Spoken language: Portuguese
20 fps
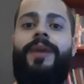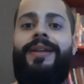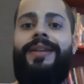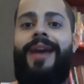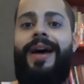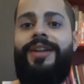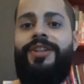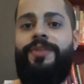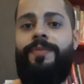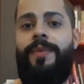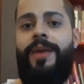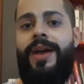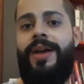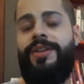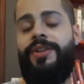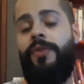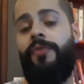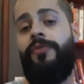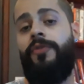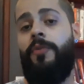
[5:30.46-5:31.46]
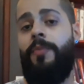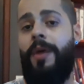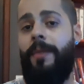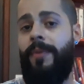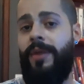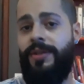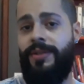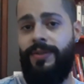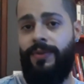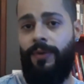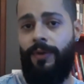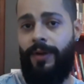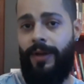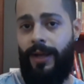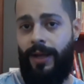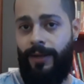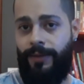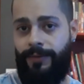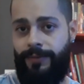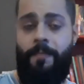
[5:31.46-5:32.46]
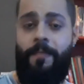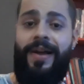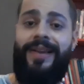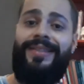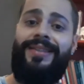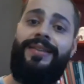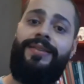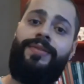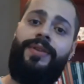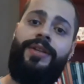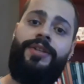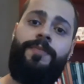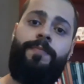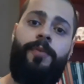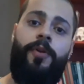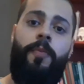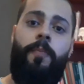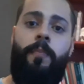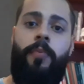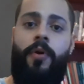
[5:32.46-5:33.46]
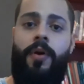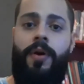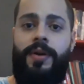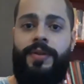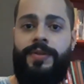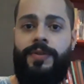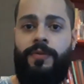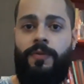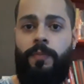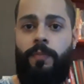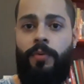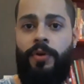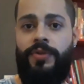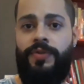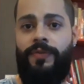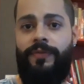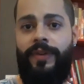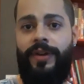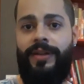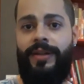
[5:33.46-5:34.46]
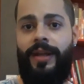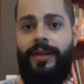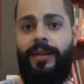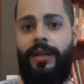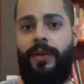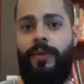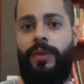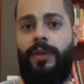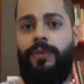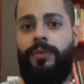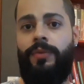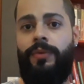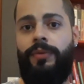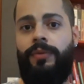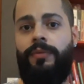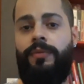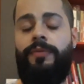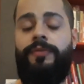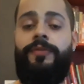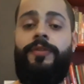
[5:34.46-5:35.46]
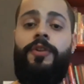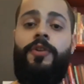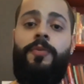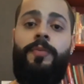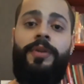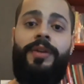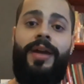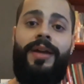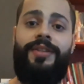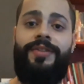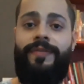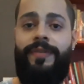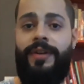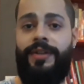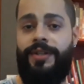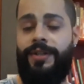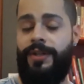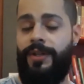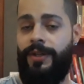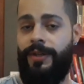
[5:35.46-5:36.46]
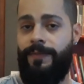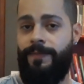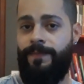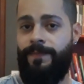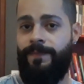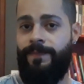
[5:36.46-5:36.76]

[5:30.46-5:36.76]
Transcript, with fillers: à Idade Média, o filme é bem deslocado. Mas isso é de propósito, pois o verdadeiro intuito do filme é divertir.